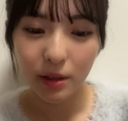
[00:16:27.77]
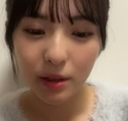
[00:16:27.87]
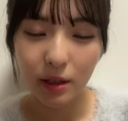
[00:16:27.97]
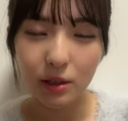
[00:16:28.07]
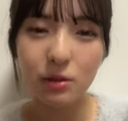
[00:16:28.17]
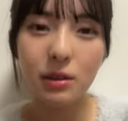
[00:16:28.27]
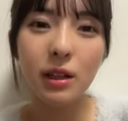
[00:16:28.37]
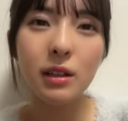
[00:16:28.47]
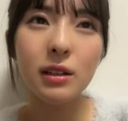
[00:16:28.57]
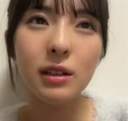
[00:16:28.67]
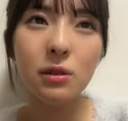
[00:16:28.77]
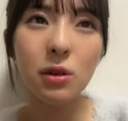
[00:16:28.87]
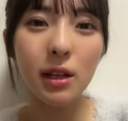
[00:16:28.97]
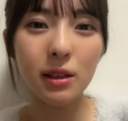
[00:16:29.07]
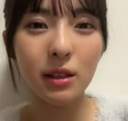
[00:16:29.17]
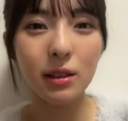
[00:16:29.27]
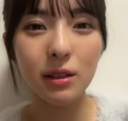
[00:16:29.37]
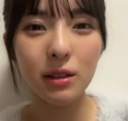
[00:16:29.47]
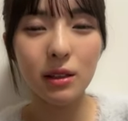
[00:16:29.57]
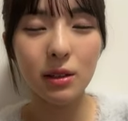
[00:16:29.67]
なんかそんなロケって
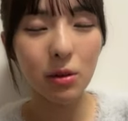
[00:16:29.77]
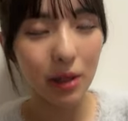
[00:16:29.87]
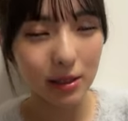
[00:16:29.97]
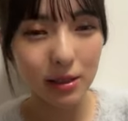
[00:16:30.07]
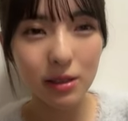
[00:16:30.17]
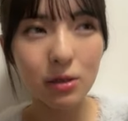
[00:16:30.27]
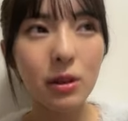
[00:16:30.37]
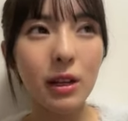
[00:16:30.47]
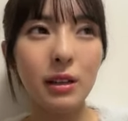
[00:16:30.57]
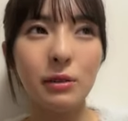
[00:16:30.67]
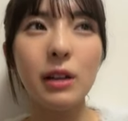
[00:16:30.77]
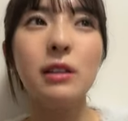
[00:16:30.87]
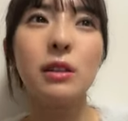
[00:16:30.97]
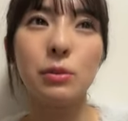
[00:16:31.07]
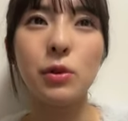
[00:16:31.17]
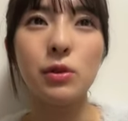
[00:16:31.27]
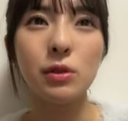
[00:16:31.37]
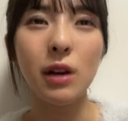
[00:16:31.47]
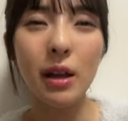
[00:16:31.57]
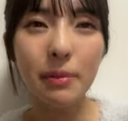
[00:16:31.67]
ロケ一日ロケではあってもそ
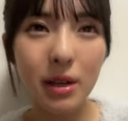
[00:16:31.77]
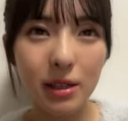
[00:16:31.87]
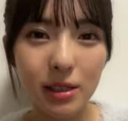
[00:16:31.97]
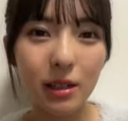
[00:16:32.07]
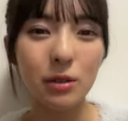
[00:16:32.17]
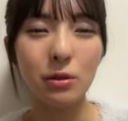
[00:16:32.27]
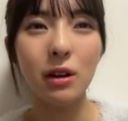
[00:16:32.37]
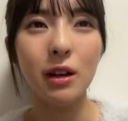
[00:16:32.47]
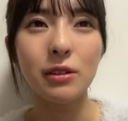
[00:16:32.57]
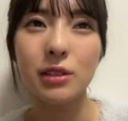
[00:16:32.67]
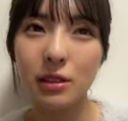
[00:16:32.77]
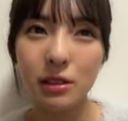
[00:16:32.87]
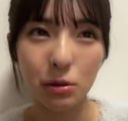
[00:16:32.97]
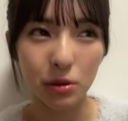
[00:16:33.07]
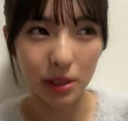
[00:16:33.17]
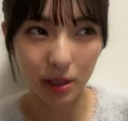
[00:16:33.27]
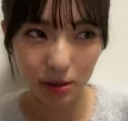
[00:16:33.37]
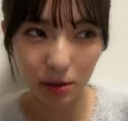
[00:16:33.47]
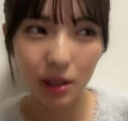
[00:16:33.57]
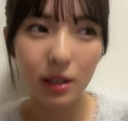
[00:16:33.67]
の合間時間とかあるし移動時間
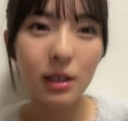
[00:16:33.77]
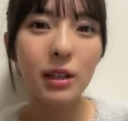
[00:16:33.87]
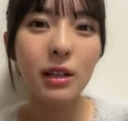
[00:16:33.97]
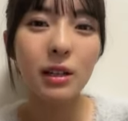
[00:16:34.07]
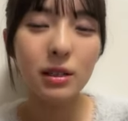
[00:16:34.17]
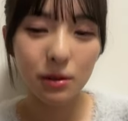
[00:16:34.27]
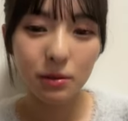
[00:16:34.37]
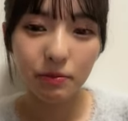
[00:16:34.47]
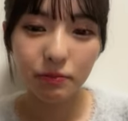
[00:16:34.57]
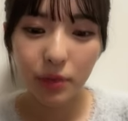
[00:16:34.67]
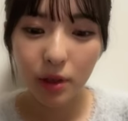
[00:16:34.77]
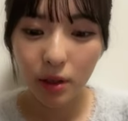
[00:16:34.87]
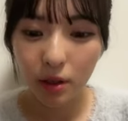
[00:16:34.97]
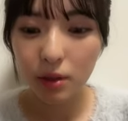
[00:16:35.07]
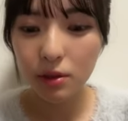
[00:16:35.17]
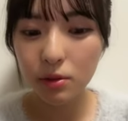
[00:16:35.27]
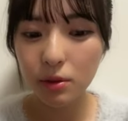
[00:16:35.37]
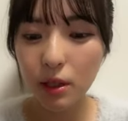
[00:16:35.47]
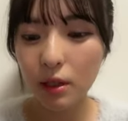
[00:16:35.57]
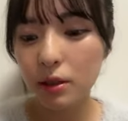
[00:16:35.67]
とかそだからそこ
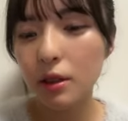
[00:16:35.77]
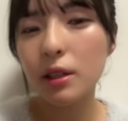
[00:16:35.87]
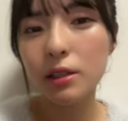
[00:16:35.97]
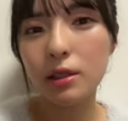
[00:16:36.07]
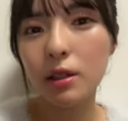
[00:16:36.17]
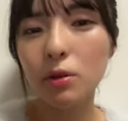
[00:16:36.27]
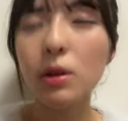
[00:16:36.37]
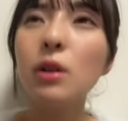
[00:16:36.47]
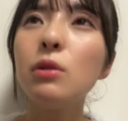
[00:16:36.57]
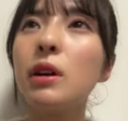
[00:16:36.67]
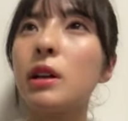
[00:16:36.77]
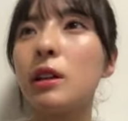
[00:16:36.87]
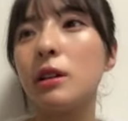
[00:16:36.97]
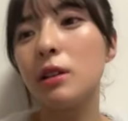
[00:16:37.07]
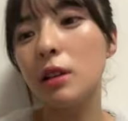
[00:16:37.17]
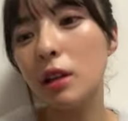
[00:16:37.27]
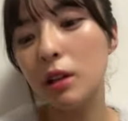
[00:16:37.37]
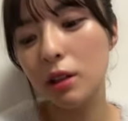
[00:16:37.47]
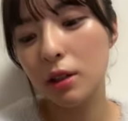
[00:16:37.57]
でやったりしてロケ終わりに